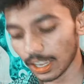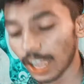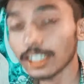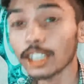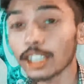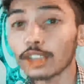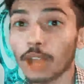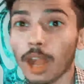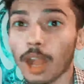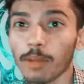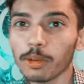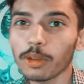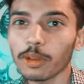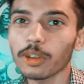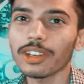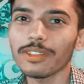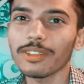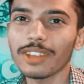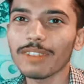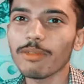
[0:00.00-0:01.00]
अच्छा तो आप
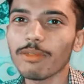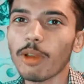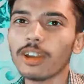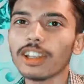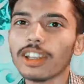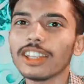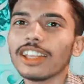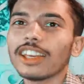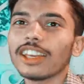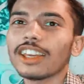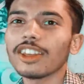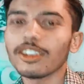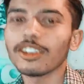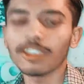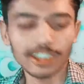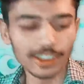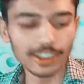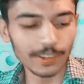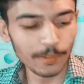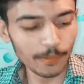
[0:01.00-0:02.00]
लोगों ने मेरी बॉडी देखी
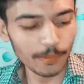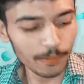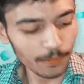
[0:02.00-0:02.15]
होगी